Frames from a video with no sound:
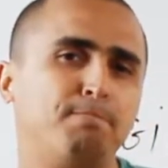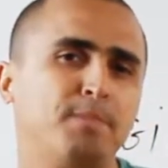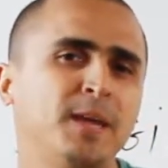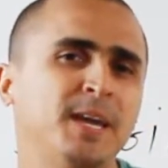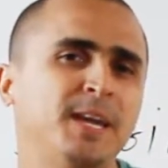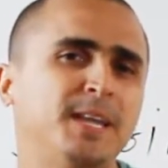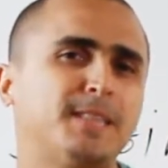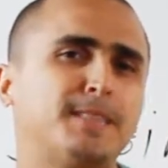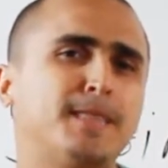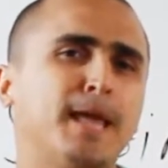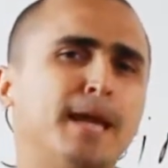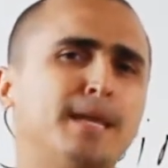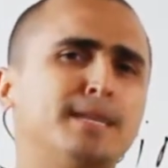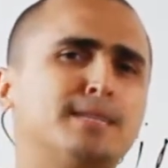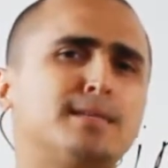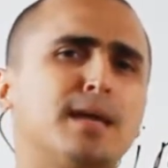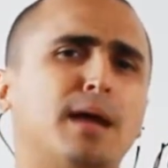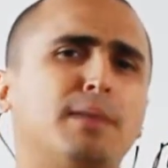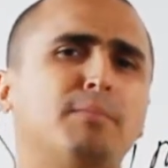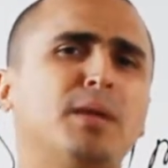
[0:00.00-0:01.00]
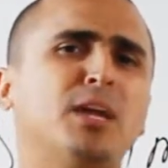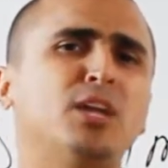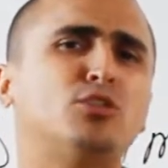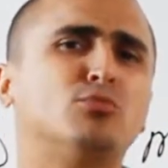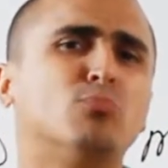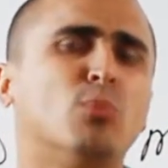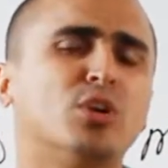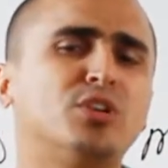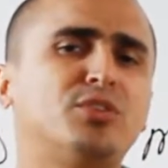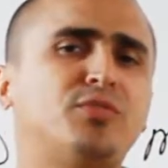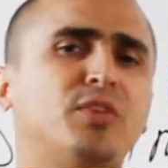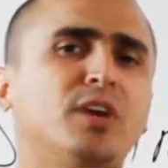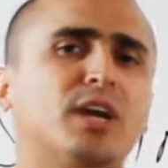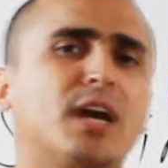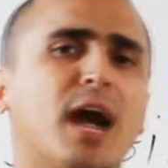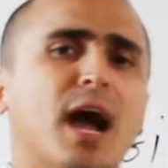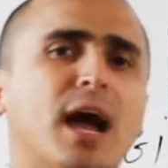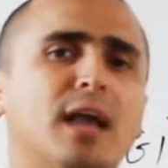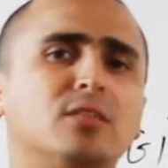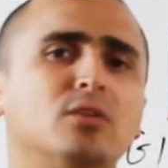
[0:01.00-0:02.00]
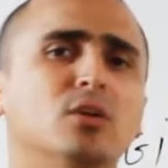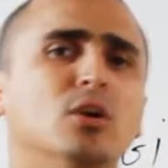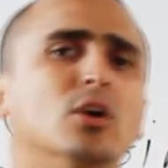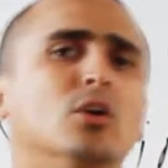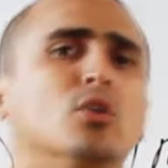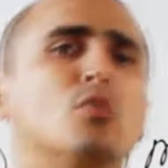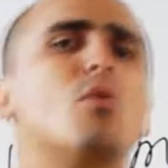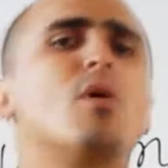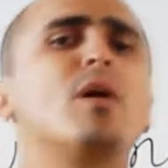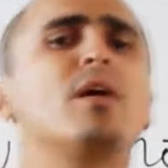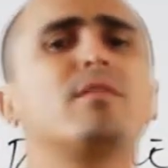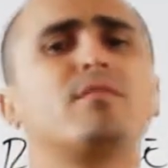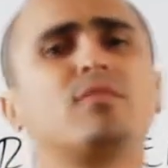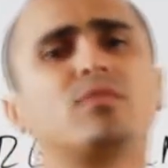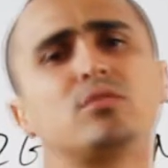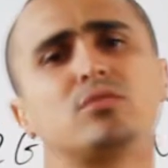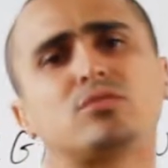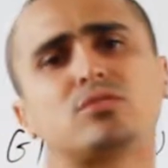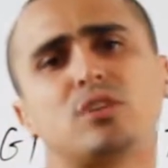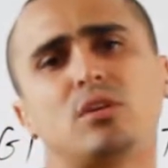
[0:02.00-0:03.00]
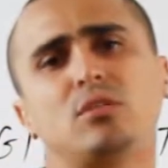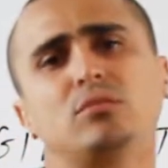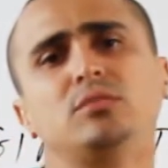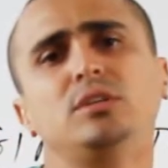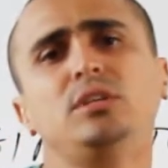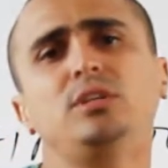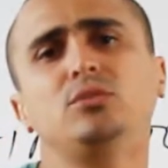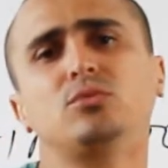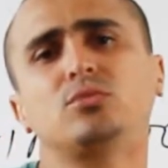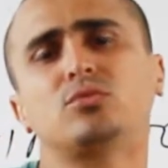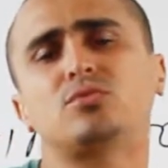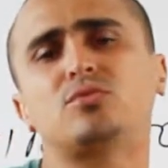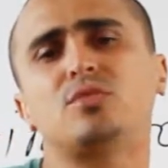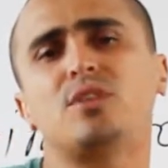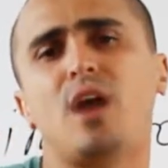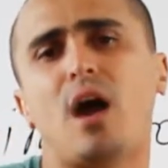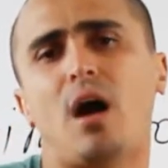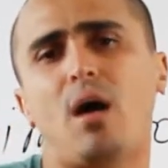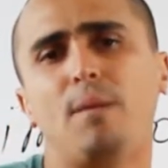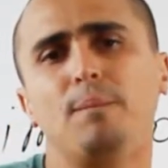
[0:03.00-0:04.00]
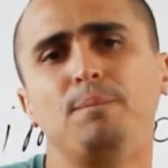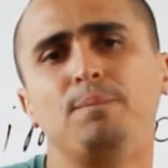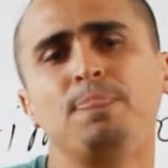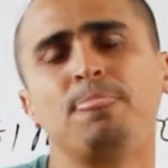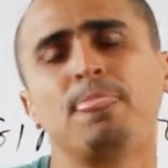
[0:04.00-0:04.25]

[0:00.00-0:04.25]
intensamente modificado com a Revolução Industrial.